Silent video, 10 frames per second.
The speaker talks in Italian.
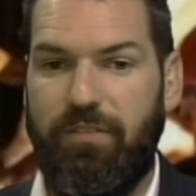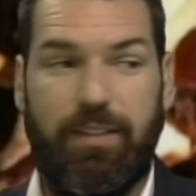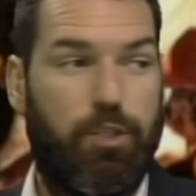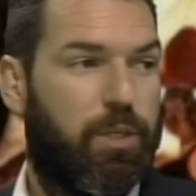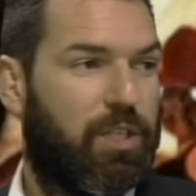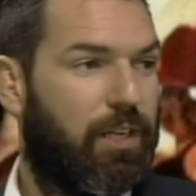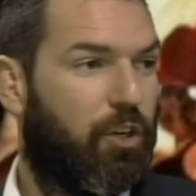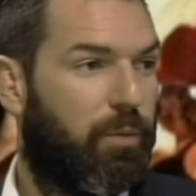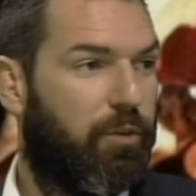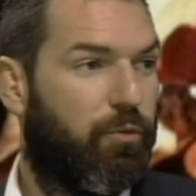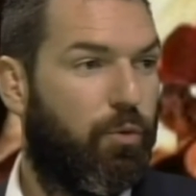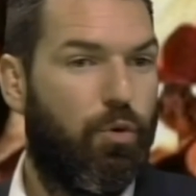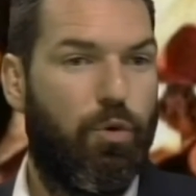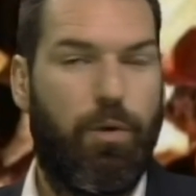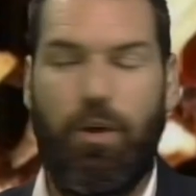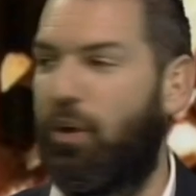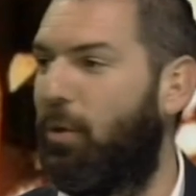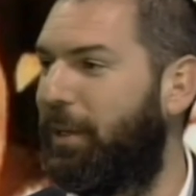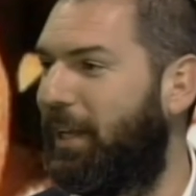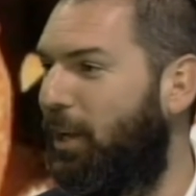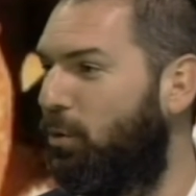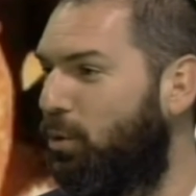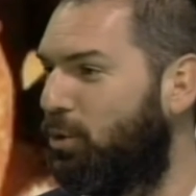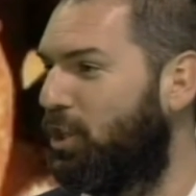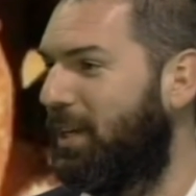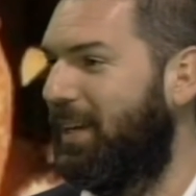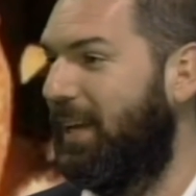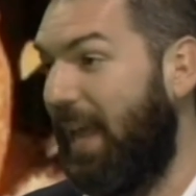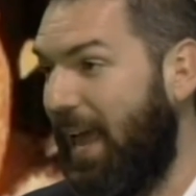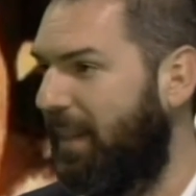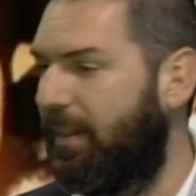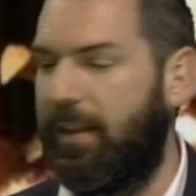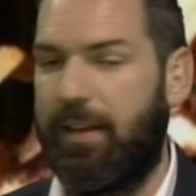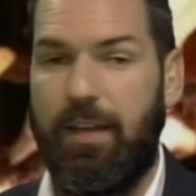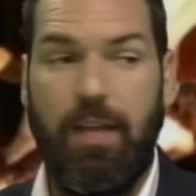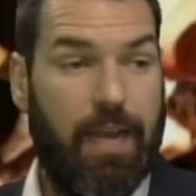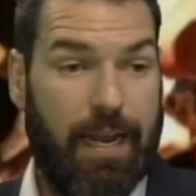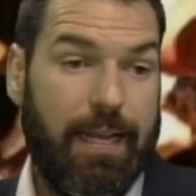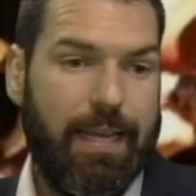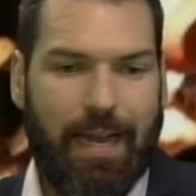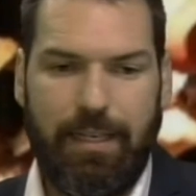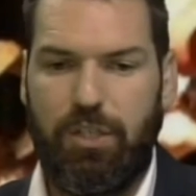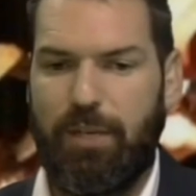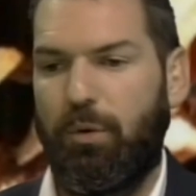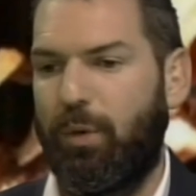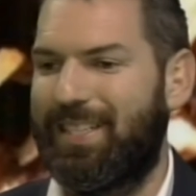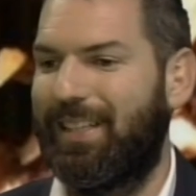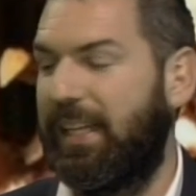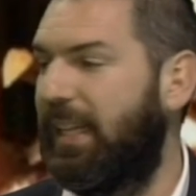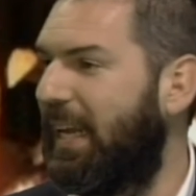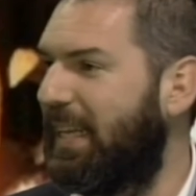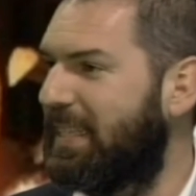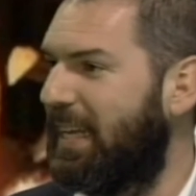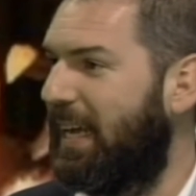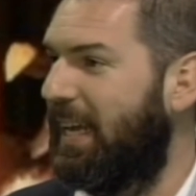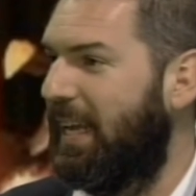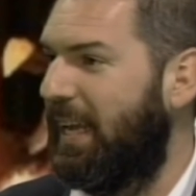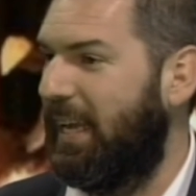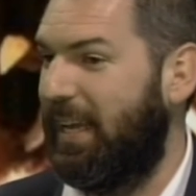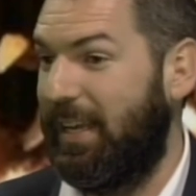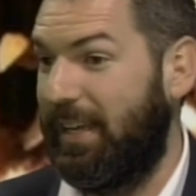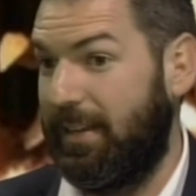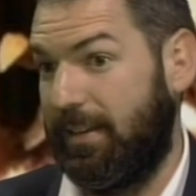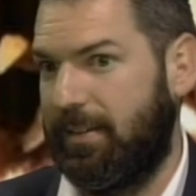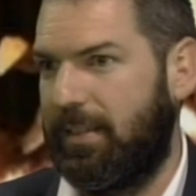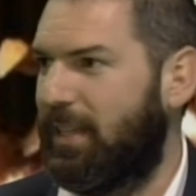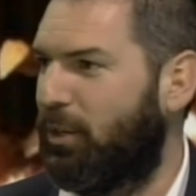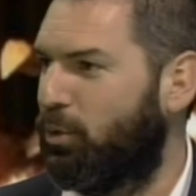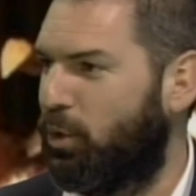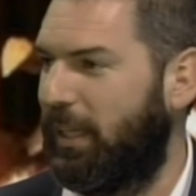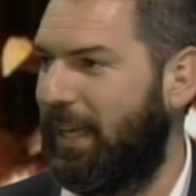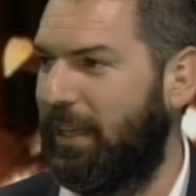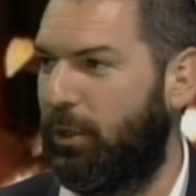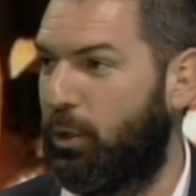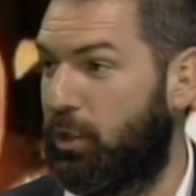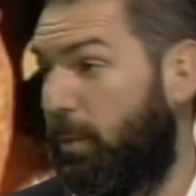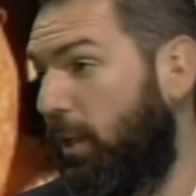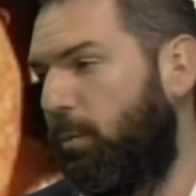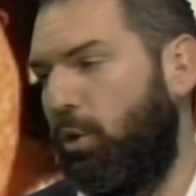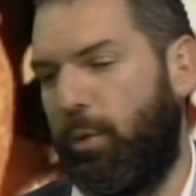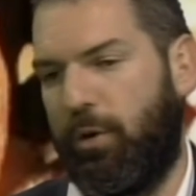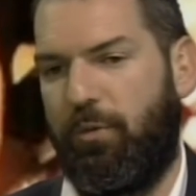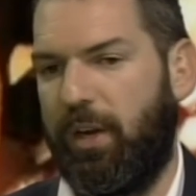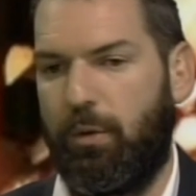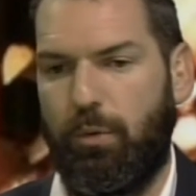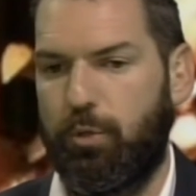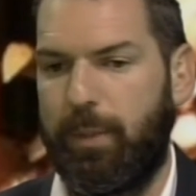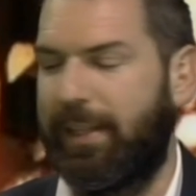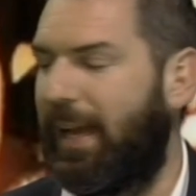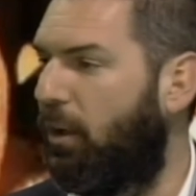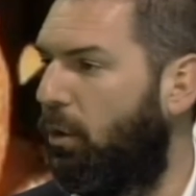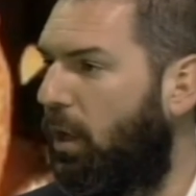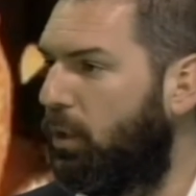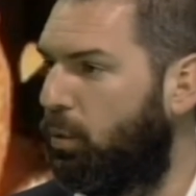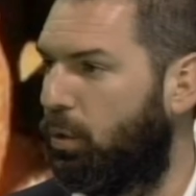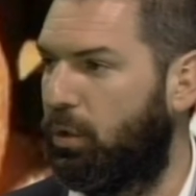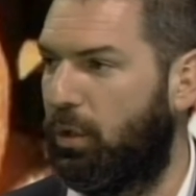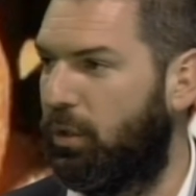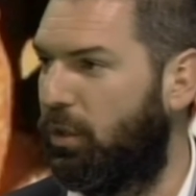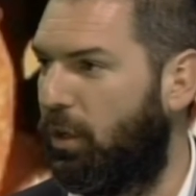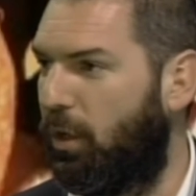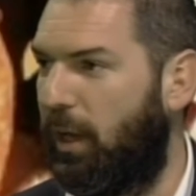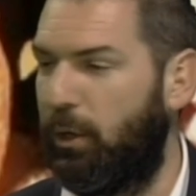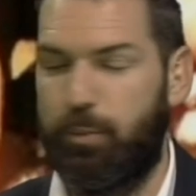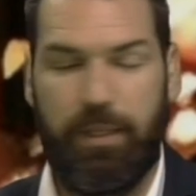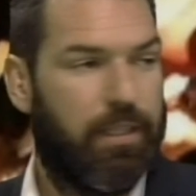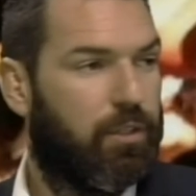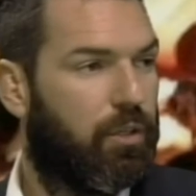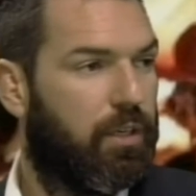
effetti speciali come fumo, come delle luci, LED e negli anni diciamo, questa tendenza eh, si sta consolidando sempre di più per offrire uno spettacolo a tutto tondo allo spettatore. Ecco,